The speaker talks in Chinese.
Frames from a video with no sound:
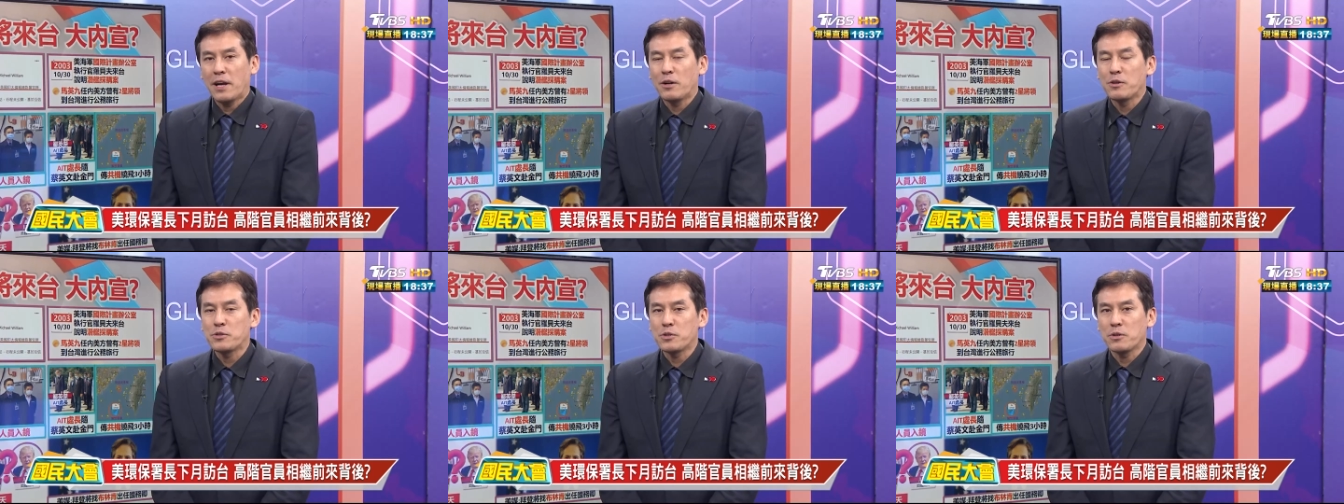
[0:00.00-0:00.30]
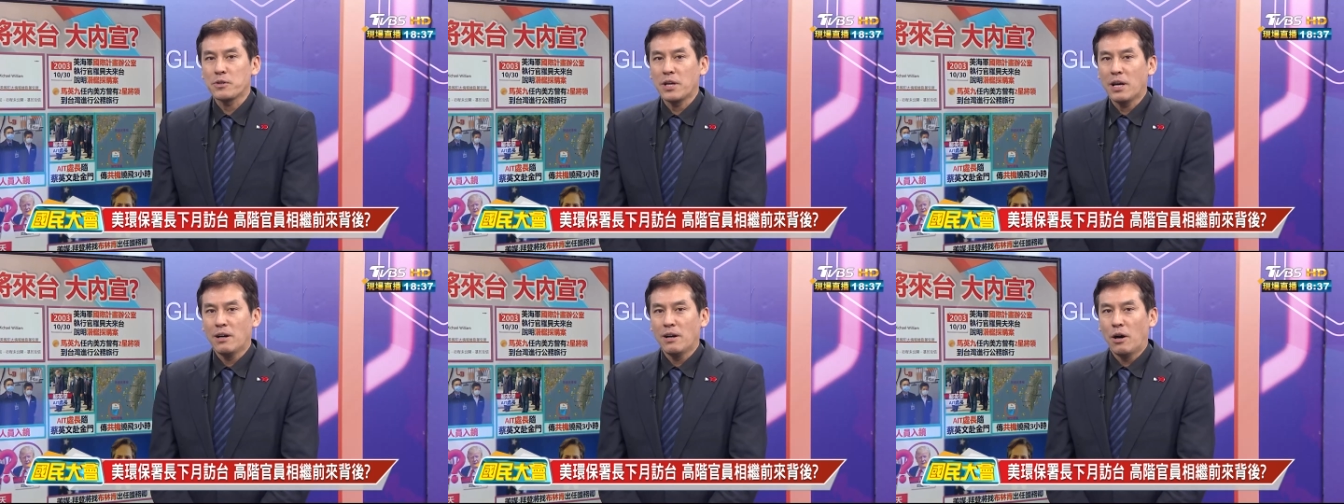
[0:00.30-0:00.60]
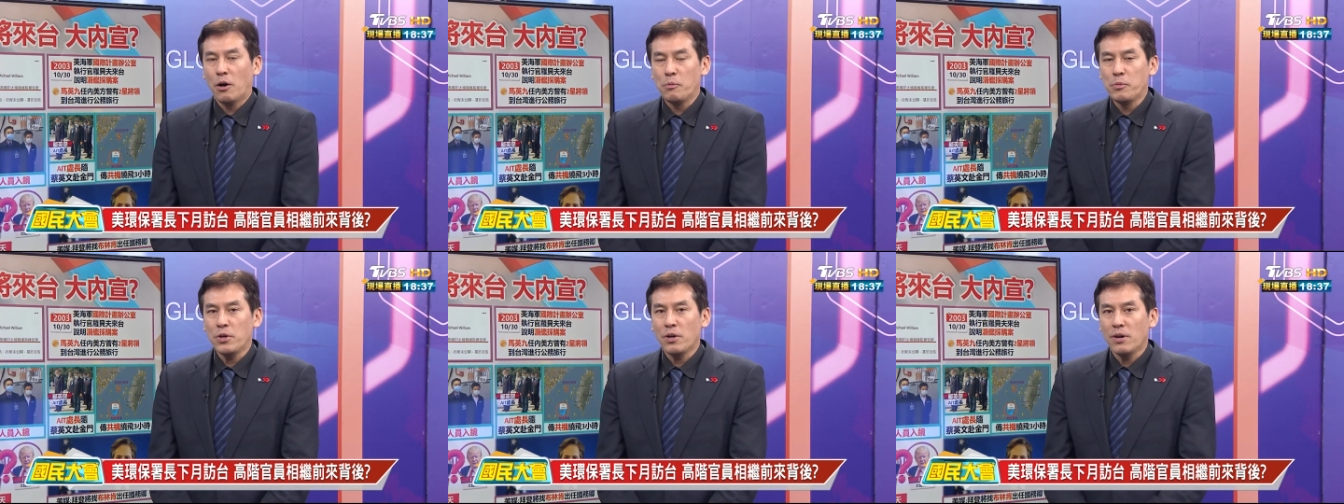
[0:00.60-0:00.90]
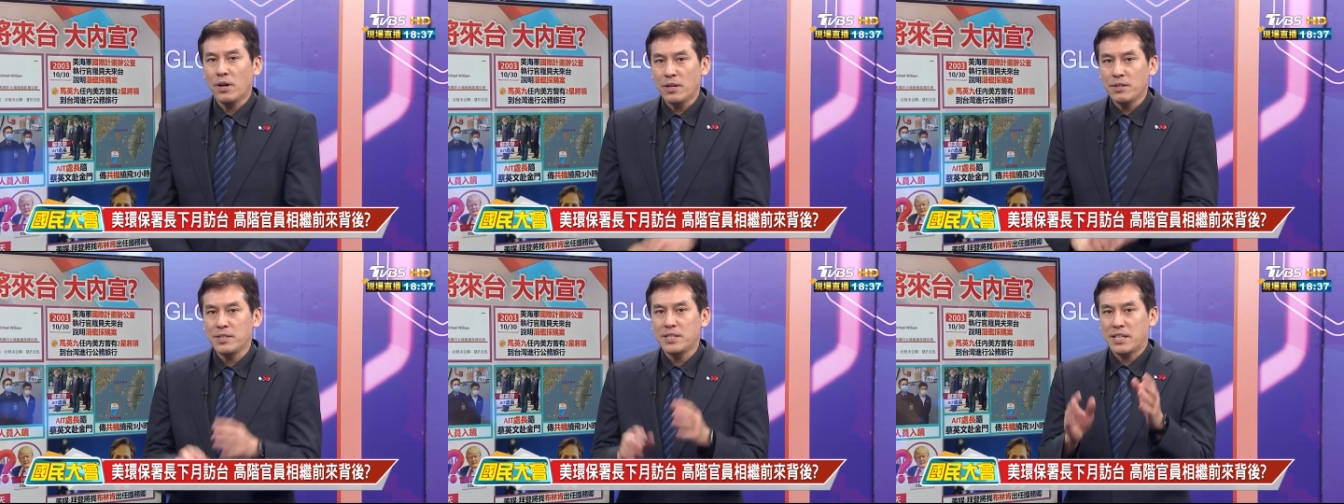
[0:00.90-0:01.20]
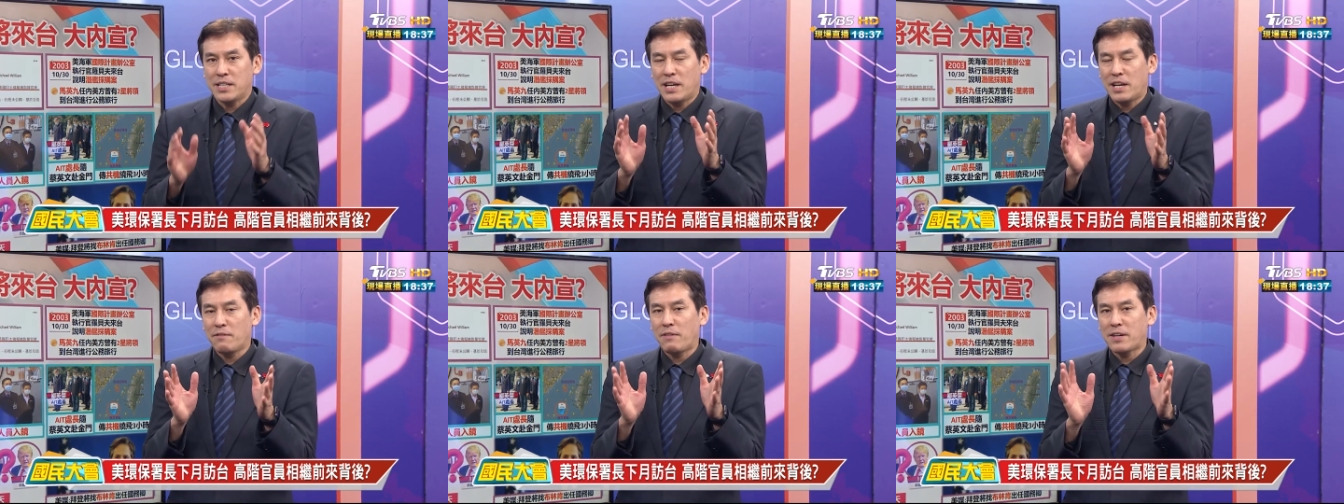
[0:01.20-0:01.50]
非常重要，我们用很
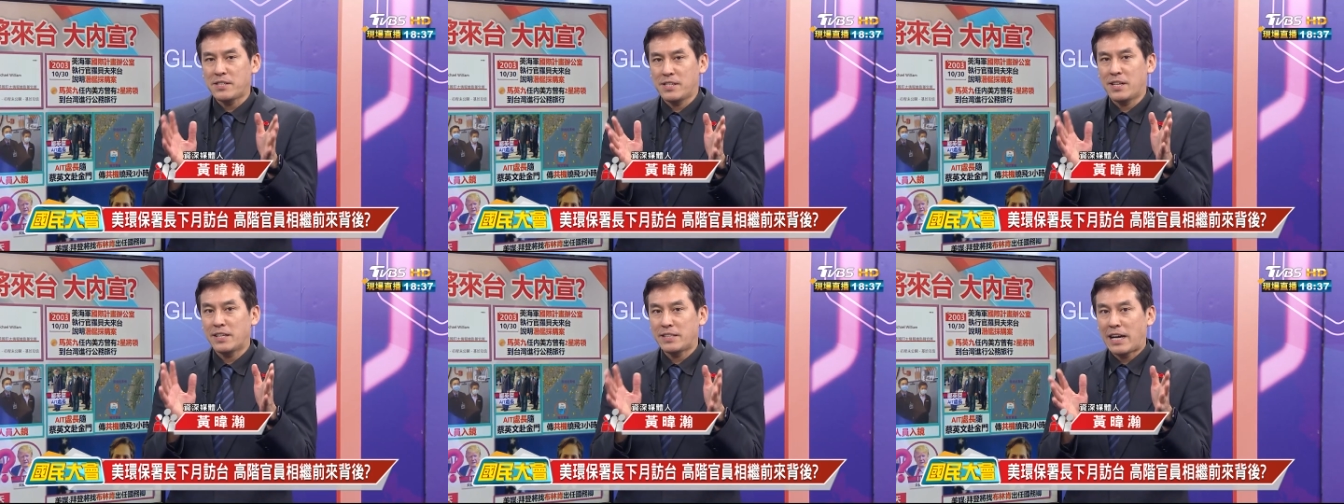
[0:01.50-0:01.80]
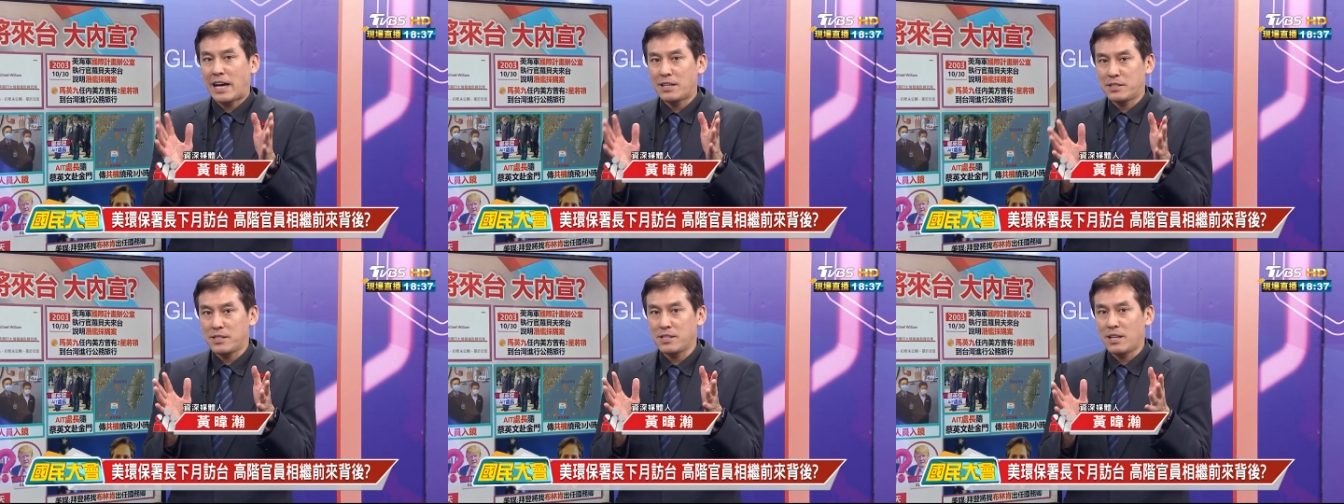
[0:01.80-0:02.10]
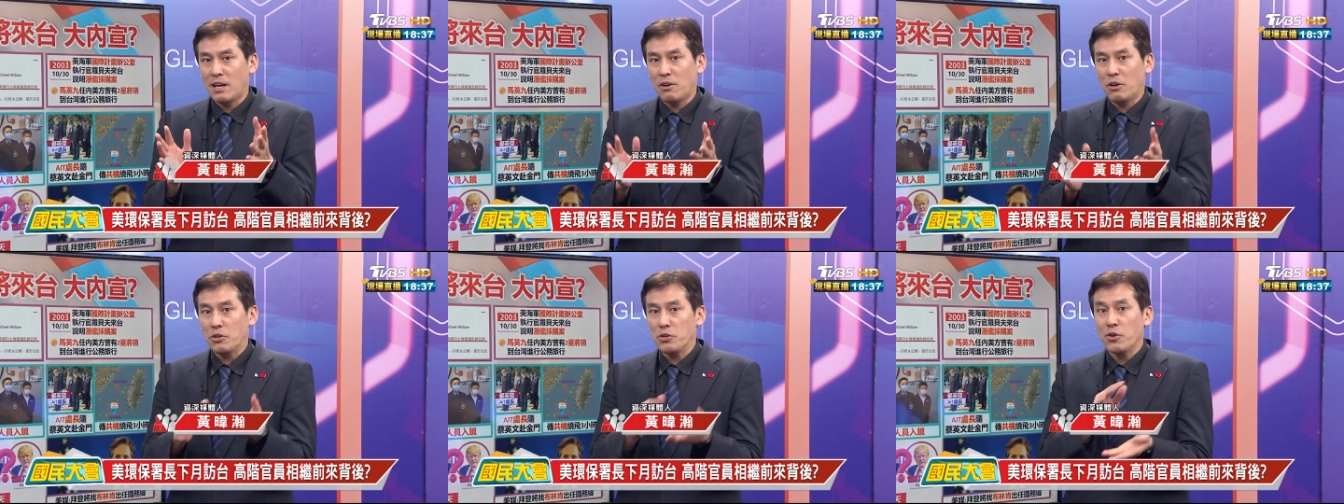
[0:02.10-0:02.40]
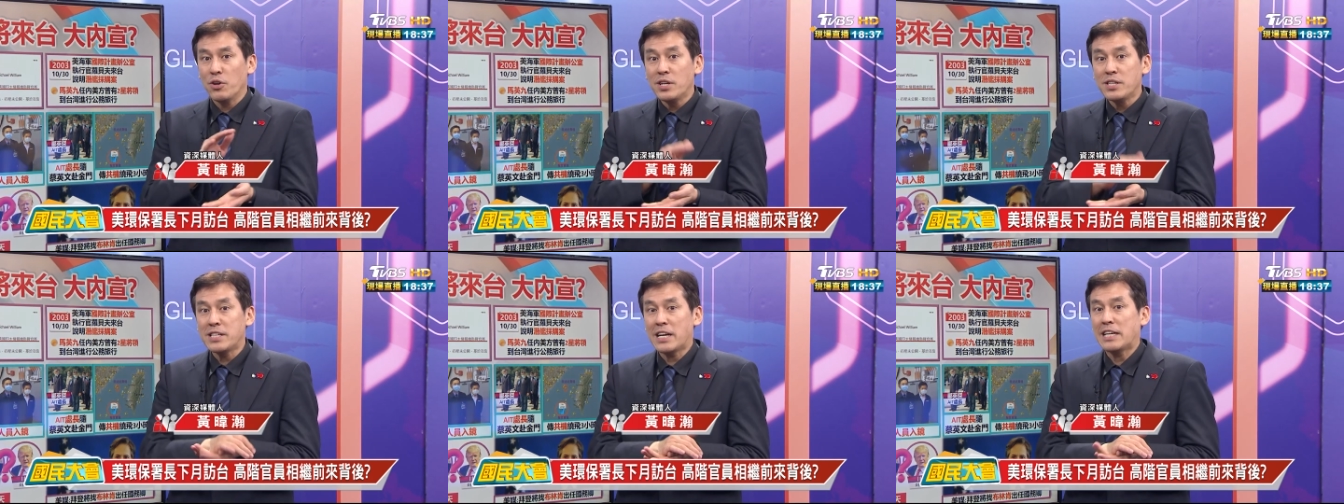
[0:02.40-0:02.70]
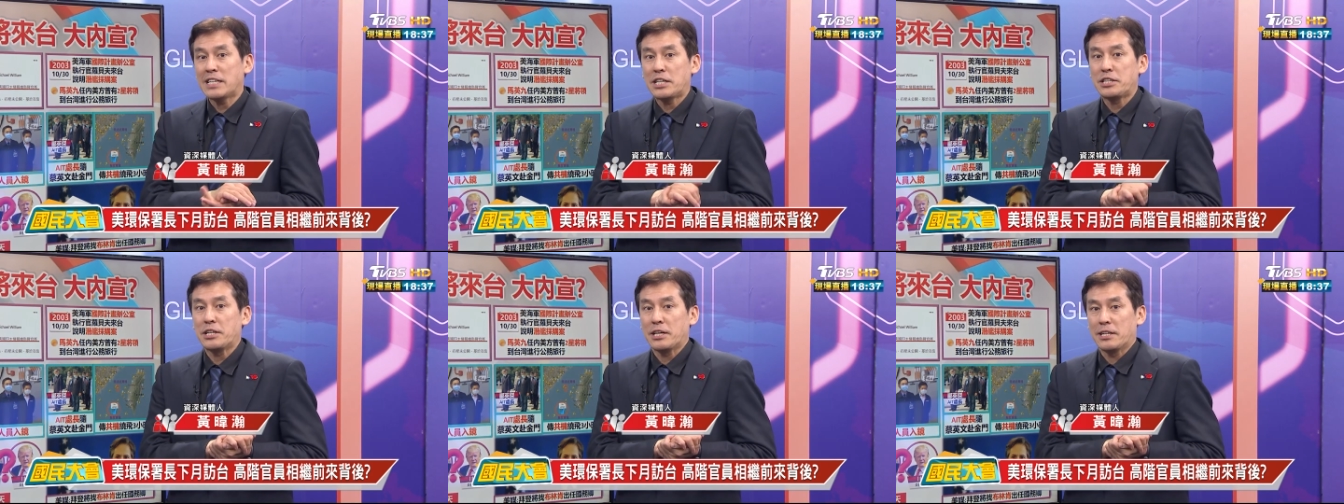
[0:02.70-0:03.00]
简单的方式让大家知道，有人
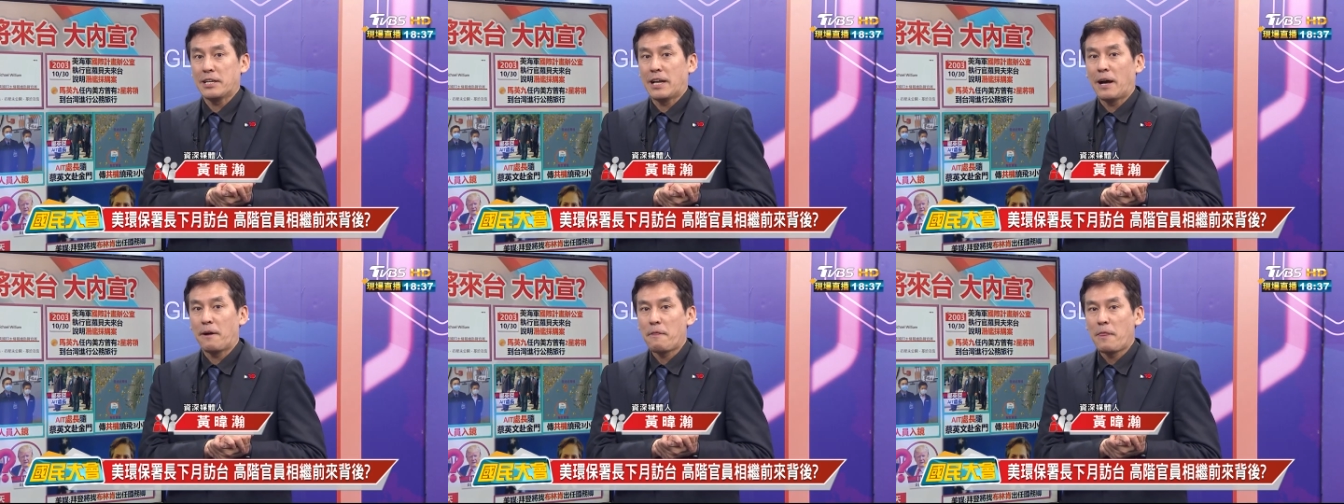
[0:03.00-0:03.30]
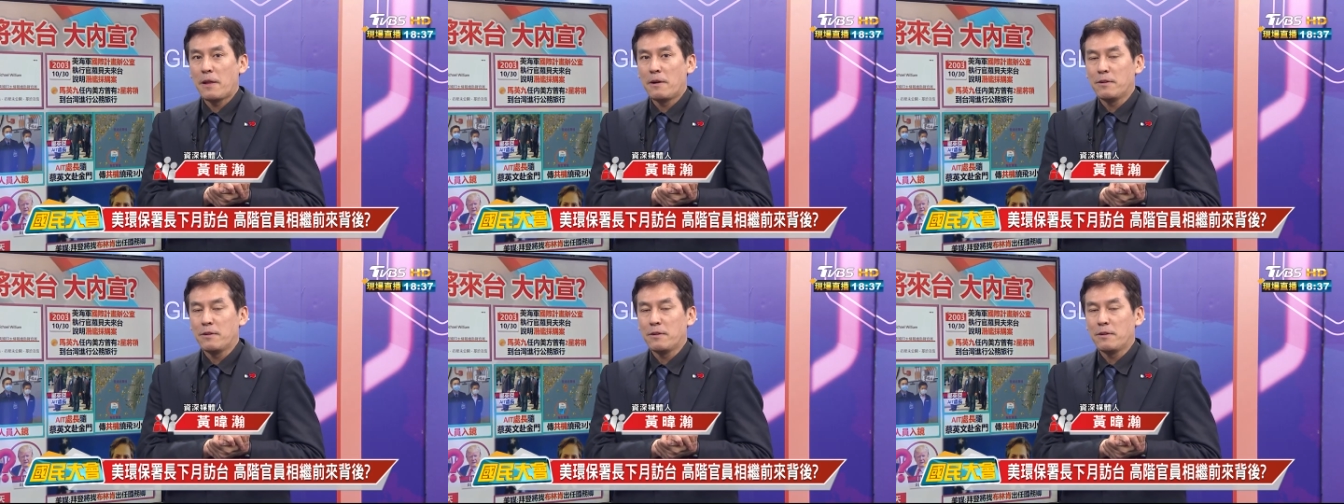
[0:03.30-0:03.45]
现在在等了，